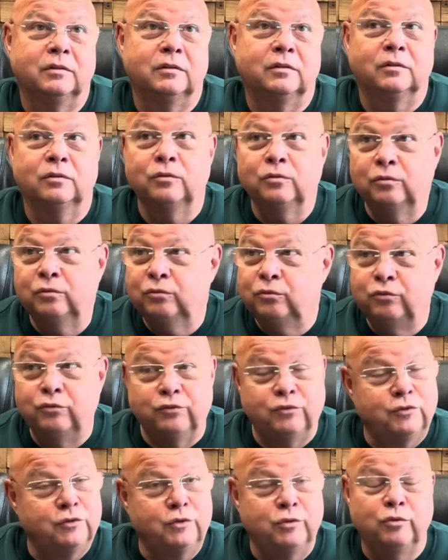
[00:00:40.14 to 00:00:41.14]
Ну,
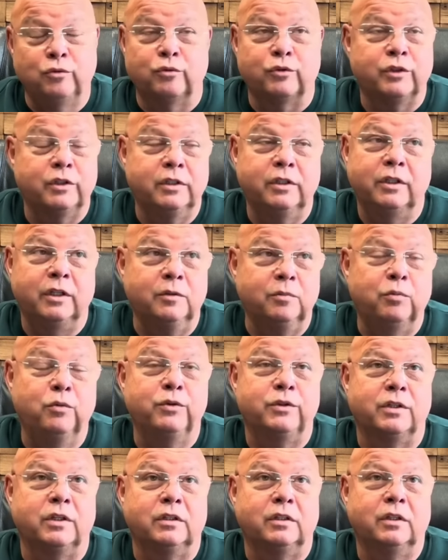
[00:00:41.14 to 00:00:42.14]
все, уже не
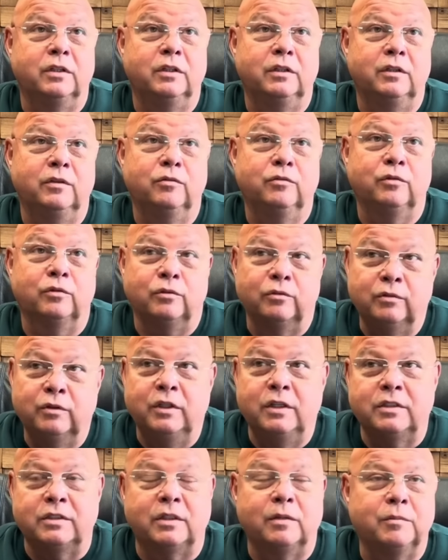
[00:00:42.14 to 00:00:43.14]
отпустят они его, но
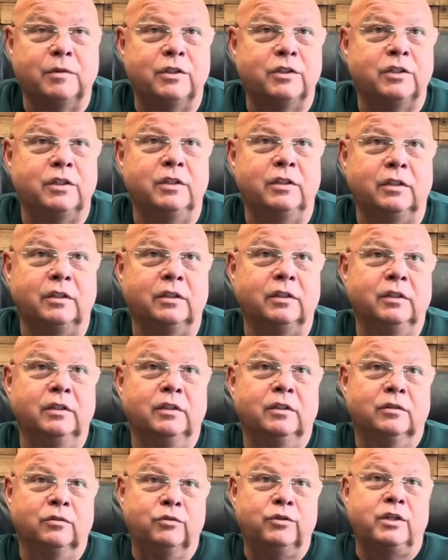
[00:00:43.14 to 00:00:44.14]
есть там решение.
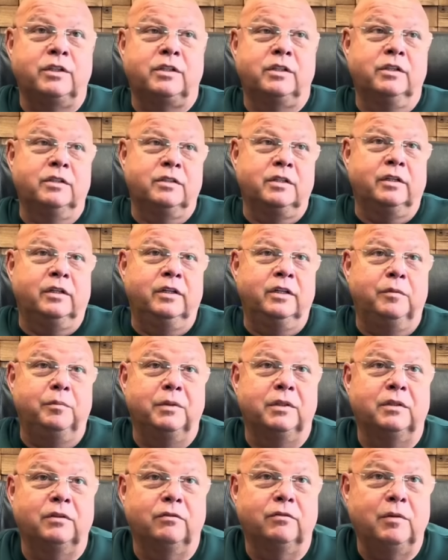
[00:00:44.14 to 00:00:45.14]
Но сейчас они
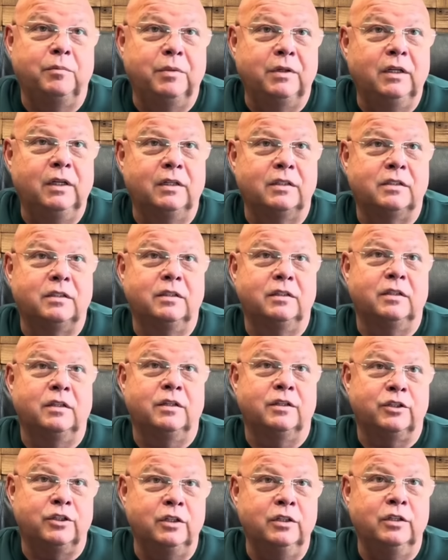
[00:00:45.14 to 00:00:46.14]
закрепят в апелляции это
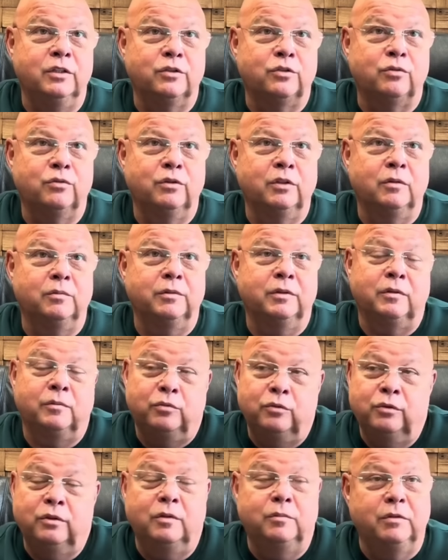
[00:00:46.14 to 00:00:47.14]
решение судебное,
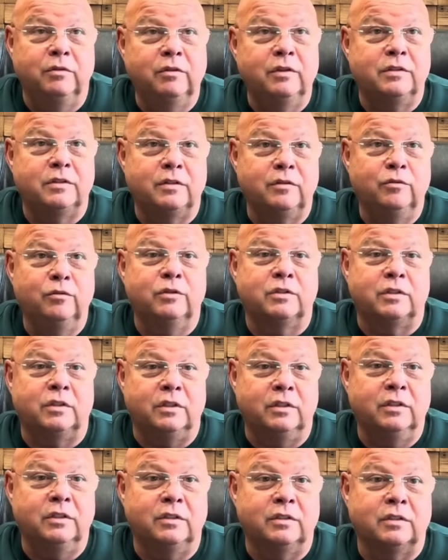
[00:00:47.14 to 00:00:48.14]
будут добиваться его
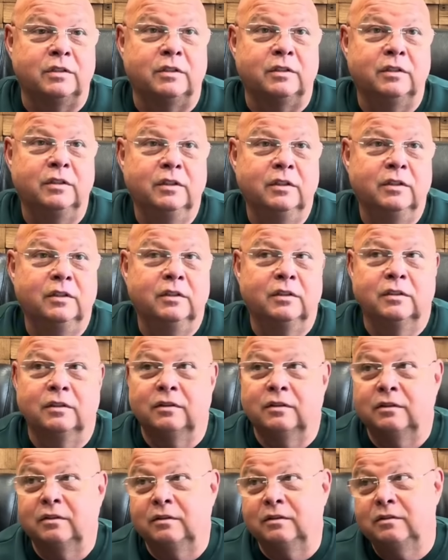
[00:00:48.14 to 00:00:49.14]
экстрадиции.
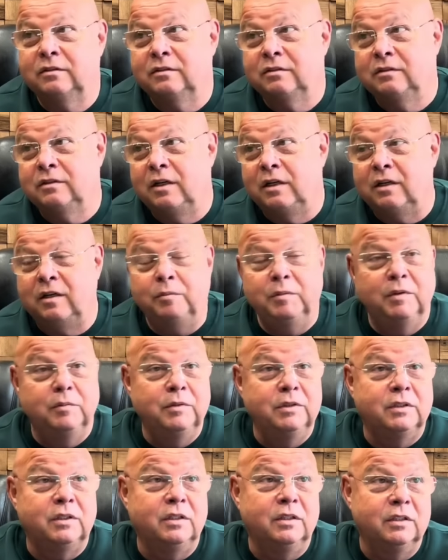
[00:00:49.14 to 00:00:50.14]
Э,
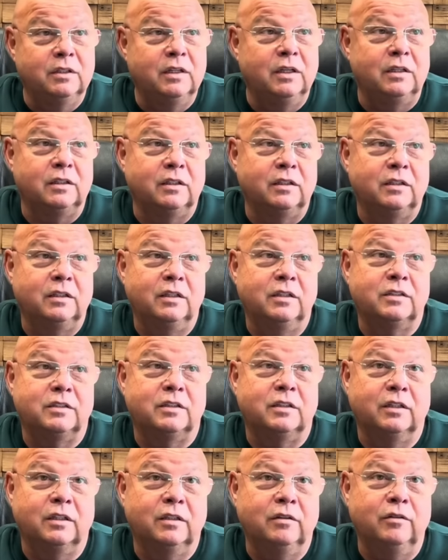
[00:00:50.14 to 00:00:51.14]
арабам это не надо, я же
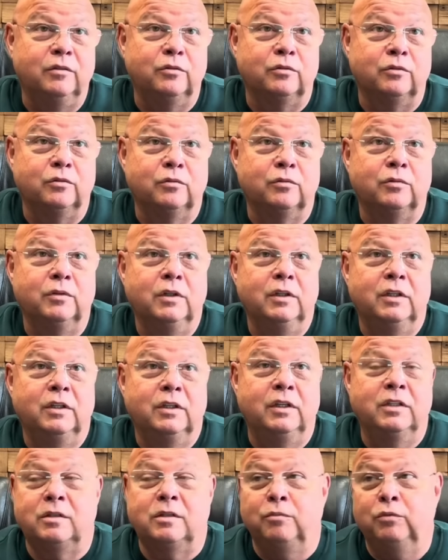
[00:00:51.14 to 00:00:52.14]
тебе говорю. Ну,
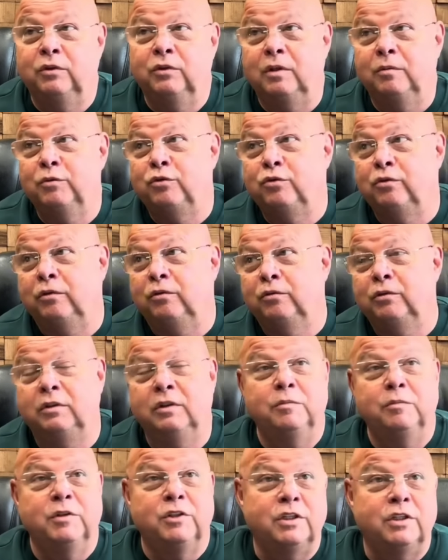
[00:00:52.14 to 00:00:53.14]
если бы он там еще кого-то
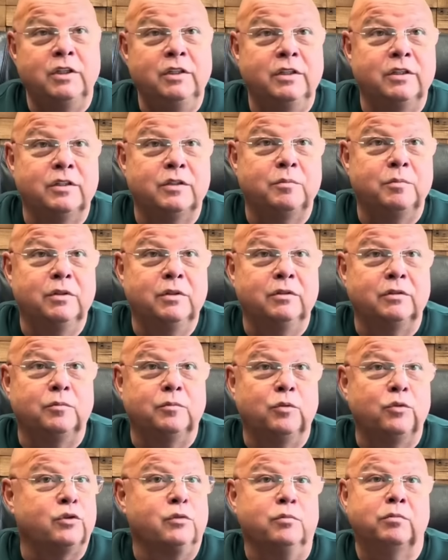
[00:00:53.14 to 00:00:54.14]
на машине сбил,
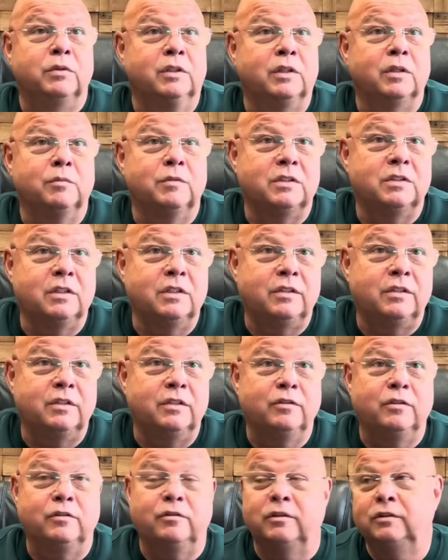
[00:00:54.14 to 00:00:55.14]
может быть, там
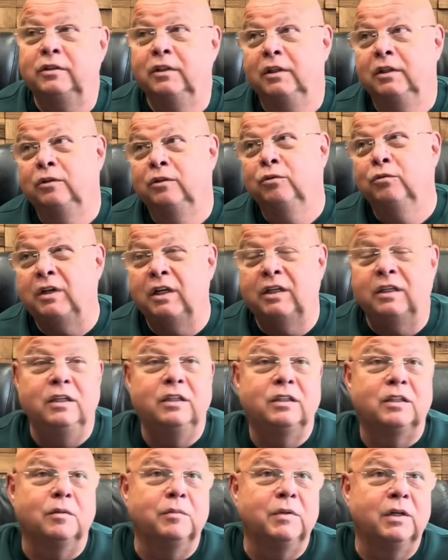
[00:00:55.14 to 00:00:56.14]
изнасиловал, ну,
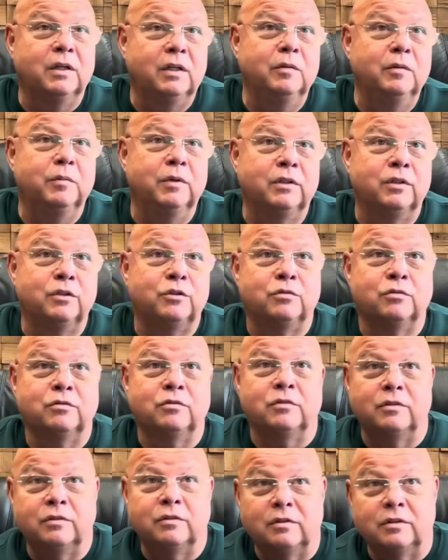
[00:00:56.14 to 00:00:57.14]
какие-то могли быть
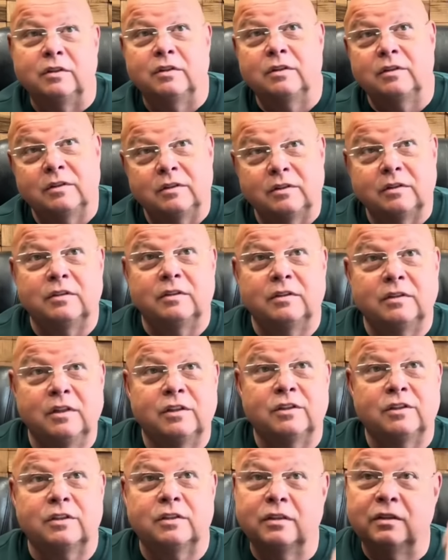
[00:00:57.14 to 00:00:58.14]
еще эти,
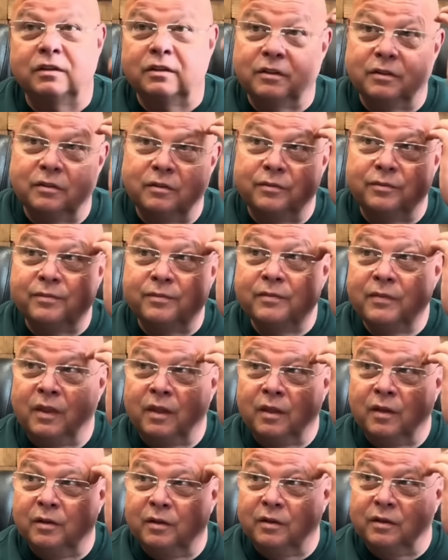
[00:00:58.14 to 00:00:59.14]
знаешь, э,
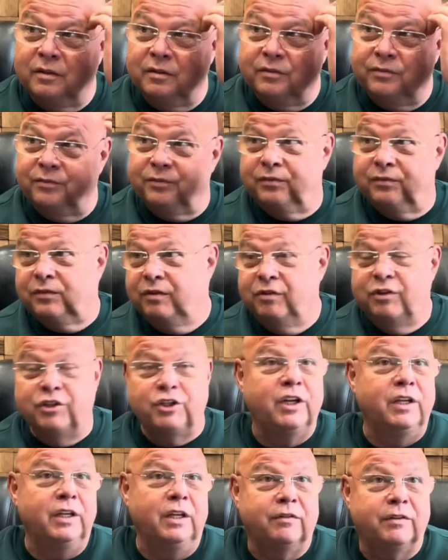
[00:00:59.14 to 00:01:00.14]

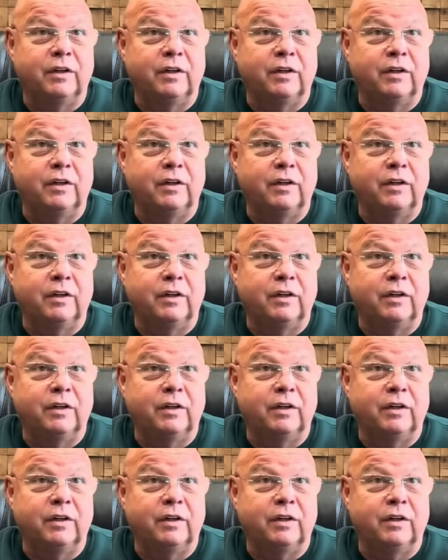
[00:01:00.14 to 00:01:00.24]
движение в